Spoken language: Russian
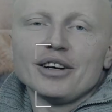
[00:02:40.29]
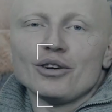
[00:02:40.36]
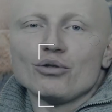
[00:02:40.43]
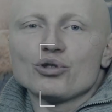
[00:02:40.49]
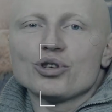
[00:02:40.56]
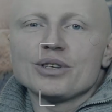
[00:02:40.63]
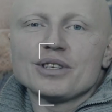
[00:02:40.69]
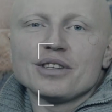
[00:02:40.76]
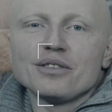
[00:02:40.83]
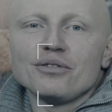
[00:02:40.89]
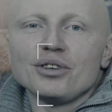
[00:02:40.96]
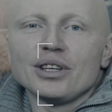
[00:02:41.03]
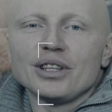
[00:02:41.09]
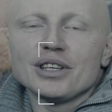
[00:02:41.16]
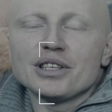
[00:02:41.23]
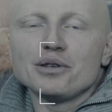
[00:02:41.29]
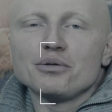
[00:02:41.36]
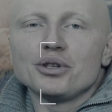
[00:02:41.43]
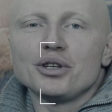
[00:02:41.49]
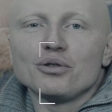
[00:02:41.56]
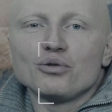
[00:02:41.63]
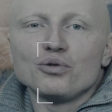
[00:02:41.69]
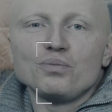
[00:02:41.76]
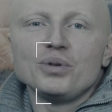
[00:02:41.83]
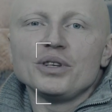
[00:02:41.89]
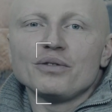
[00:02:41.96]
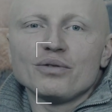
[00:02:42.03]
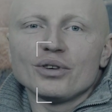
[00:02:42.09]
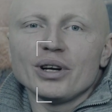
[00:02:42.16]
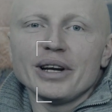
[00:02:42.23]
Хороший совет. Если вы хотите
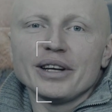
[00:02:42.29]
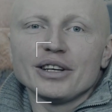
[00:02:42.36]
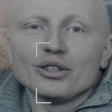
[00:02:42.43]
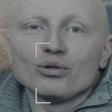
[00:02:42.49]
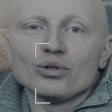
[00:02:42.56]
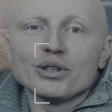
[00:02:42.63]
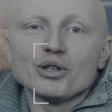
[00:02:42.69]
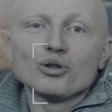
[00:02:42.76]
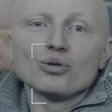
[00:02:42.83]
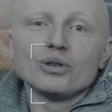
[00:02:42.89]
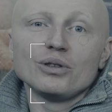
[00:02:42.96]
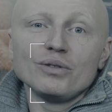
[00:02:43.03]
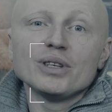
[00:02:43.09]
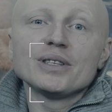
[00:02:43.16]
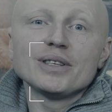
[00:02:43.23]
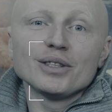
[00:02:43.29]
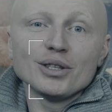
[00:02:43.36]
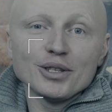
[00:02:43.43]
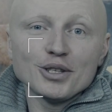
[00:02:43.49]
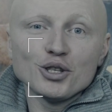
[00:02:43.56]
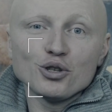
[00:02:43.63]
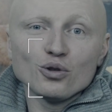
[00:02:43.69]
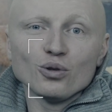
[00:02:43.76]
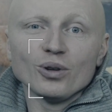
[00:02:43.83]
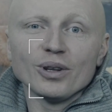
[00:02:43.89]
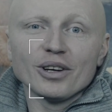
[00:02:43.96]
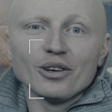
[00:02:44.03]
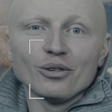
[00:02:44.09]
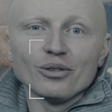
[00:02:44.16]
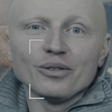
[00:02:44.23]
купить Ferrari, которая стоит 200 тысяч
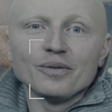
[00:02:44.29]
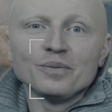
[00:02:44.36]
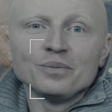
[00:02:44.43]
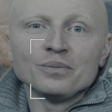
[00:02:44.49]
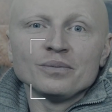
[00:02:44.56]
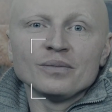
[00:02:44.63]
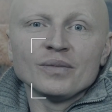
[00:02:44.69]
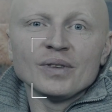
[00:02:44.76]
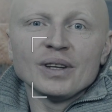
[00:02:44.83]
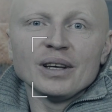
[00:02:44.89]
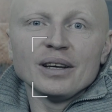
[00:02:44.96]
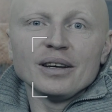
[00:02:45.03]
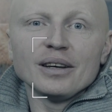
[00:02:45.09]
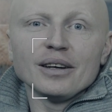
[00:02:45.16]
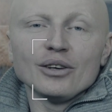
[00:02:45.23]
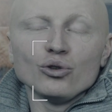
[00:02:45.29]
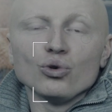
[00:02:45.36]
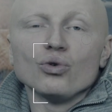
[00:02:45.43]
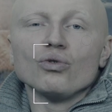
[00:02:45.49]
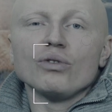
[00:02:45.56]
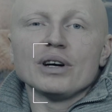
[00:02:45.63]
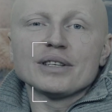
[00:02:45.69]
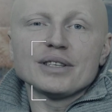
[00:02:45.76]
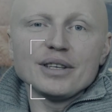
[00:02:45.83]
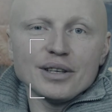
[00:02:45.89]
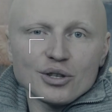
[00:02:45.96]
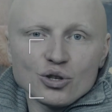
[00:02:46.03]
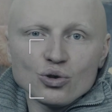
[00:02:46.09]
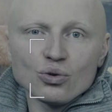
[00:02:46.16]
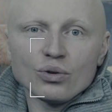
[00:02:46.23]
долларов, но у вас
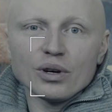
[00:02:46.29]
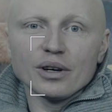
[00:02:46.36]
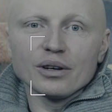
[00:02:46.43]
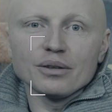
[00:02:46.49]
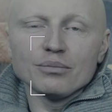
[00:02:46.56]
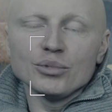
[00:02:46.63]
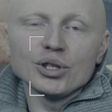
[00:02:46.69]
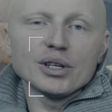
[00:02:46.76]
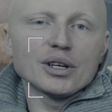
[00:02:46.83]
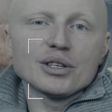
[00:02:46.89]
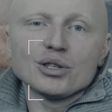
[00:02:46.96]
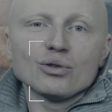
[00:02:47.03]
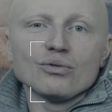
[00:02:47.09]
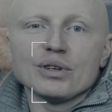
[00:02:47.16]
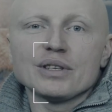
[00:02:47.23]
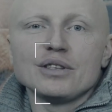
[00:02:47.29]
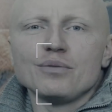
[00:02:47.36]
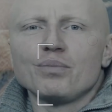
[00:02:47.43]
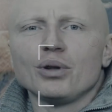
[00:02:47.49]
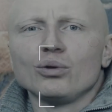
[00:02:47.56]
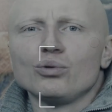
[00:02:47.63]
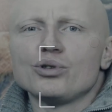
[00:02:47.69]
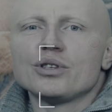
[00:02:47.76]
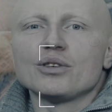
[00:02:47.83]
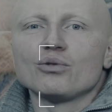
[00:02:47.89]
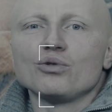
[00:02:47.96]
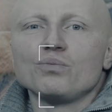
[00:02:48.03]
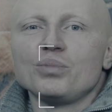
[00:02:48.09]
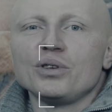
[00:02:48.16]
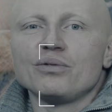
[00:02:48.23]
есть 40, мне кажется, у вас не
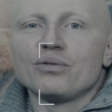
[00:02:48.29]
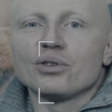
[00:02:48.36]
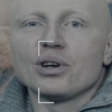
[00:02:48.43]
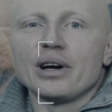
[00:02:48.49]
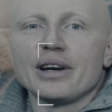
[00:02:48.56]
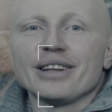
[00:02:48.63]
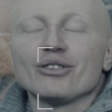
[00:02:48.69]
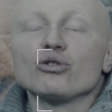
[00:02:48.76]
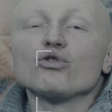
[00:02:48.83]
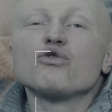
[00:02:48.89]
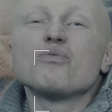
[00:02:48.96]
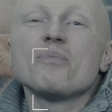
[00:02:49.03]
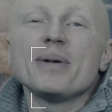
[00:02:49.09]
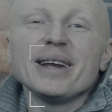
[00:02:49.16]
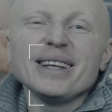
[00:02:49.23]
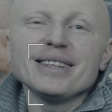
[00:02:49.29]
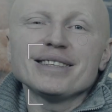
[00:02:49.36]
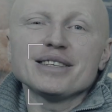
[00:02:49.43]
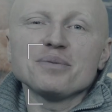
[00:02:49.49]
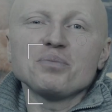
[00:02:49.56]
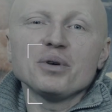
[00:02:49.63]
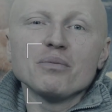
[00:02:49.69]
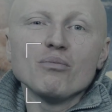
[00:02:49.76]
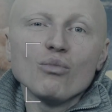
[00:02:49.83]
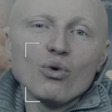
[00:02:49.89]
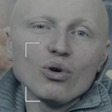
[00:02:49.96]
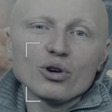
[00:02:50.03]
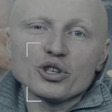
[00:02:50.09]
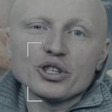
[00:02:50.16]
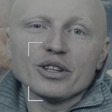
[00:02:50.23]
получится купить Ferrari. Но ну, в принципе
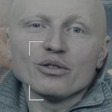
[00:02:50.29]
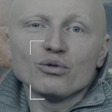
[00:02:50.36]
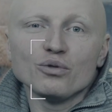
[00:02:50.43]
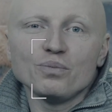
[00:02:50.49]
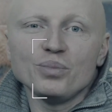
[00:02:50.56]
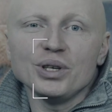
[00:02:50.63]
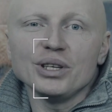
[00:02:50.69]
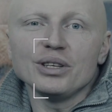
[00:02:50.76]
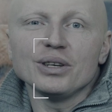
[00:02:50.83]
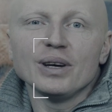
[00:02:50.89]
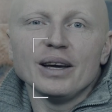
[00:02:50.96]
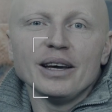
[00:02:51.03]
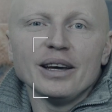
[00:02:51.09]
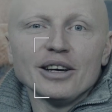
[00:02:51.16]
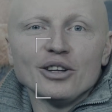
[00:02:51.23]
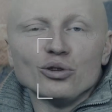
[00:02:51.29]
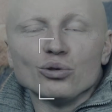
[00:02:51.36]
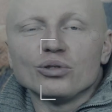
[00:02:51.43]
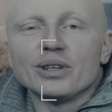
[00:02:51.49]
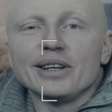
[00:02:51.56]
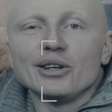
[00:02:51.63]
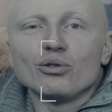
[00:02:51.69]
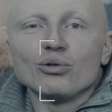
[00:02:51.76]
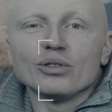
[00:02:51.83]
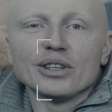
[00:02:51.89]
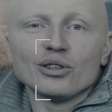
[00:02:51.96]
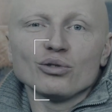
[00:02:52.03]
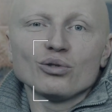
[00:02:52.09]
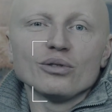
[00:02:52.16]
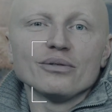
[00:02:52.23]
можно купить, но далеко
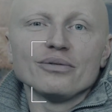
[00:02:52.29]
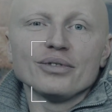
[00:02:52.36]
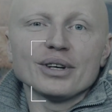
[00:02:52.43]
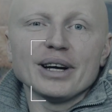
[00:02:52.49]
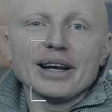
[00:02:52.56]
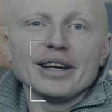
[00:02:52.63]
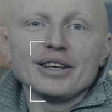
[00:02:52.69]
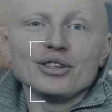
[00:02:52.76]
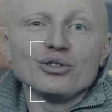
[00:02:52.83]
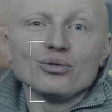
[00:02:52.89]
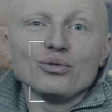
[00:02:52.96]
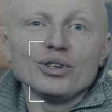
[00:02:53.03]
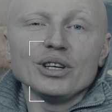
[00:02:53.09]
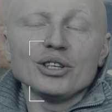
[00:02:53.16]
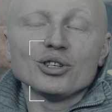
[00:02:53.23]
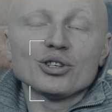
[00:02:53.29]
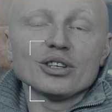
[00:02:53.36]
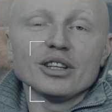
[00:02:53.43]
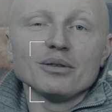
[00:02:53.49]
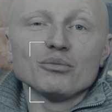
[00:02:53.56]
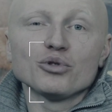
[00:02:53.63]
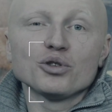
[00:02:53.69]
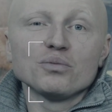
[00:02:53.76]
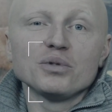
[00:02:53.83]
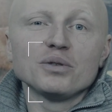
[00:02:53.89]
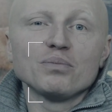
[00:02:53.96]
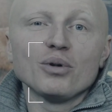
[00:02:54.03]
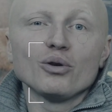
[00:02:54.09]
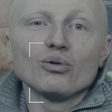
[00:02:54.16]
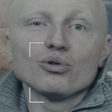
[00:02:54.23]
на таком Феррари не уедешь, она может
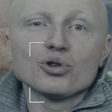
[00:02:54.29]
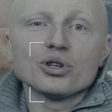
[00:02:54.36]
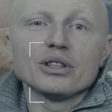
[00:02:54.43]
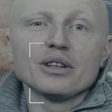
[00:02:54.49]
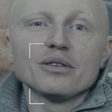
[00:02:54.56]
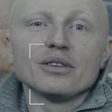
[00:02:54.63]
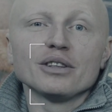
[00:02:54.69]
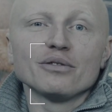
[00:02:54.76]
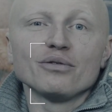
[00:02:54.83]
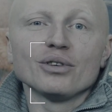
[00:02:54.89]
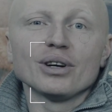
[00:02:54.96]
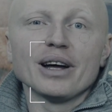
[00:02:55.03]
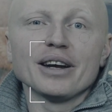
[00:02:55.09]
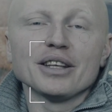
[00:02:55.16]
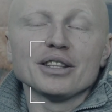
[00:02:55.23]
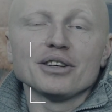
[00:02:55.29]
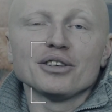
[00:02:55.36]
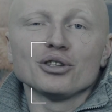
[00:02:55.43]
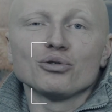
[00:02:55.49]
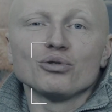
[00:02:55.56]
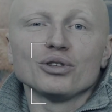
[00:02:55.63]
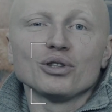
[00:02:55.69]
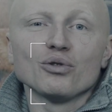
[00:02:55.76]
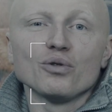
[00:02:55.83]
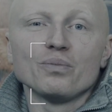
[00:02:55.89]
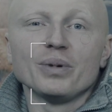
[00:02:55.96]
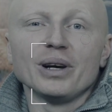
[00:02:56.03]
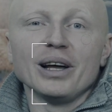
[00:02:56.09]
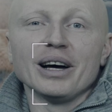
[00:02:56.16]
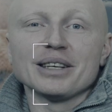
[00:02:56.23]
быть похожа на, на Феррари. Наверное, какой-то
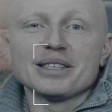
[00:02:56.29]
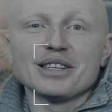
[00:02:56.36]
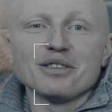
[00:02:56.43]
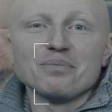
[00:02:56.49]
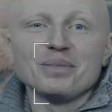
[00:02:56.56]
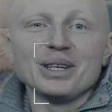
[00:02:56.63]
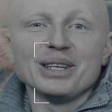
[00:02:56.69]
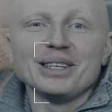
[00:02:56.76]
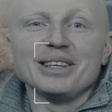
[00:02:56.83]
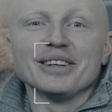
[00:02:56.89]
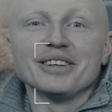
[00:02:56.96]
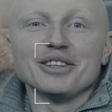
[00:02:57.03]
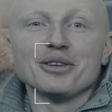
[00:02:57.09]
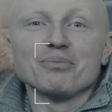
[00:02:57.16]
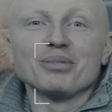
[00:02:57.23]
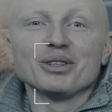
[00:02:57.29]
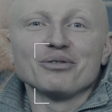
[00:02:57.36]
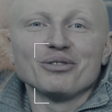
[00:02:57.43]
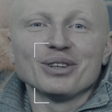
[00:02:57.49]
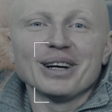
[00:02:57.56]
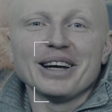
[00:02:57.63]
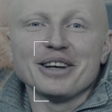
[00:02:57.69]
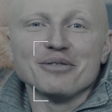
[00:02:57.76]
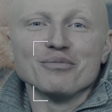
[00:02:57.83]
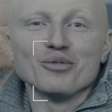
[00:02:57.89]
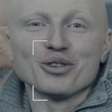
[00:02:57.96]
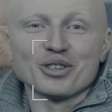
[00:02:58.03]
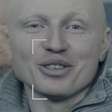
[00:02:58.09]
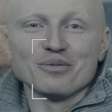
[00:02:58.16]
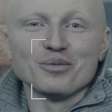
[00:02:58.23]
Opel Astra переделали под Феррари,
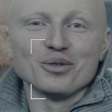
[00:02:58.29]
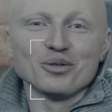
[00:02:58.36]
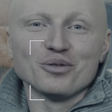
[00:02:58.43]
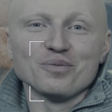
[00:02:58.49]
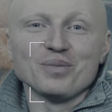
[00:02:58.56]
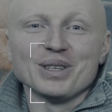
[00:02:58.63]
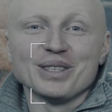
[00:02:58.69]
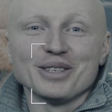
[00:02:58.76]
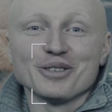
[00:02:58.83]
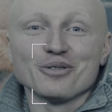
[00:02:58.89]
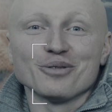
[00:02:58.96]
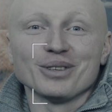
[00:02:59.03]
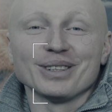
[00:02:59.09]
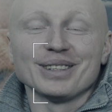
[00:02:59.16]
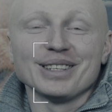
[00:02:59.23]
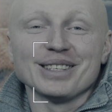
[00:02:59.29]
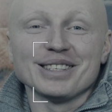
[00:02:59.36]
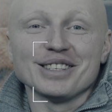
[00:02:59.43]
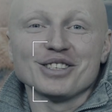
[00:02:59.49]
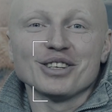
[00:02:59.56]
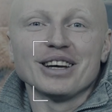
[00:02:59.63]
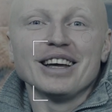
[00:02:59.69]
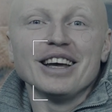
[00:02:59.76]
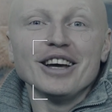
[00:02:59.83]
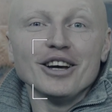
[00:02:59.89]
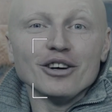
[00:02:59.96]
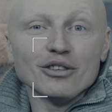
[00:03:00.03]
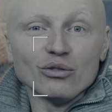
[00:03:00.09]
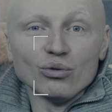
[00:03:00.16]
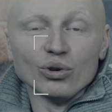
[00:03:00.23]
можно будет купить за 40 тысяч.
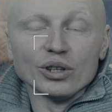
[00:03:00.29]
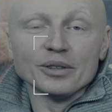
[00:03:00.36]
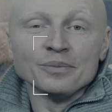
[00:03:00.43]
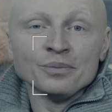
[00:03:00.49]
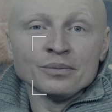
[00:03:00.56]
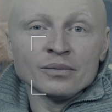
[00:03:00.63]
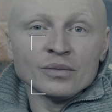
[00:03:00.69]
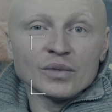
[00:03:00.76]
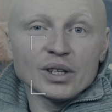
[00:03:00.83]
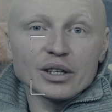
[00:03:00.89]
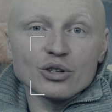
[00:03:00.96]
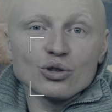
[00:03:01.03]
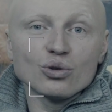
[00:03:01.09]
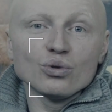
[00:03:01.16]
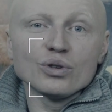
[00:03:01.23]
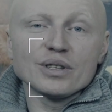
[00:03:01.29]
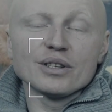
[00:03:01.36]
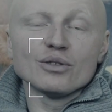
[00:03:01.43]
Вот. Так что